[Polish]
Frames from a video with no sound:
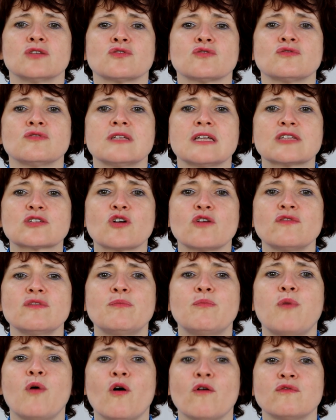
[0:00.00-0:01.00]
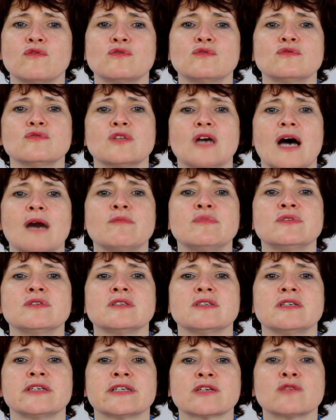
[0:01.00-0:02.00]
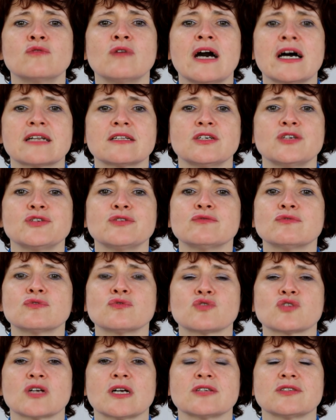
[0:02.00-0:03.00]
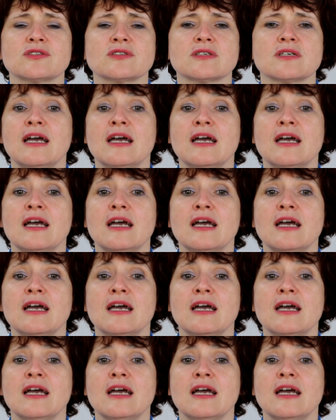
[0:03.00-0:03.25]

To dodatkowy powód, aby regularnie się ruszać.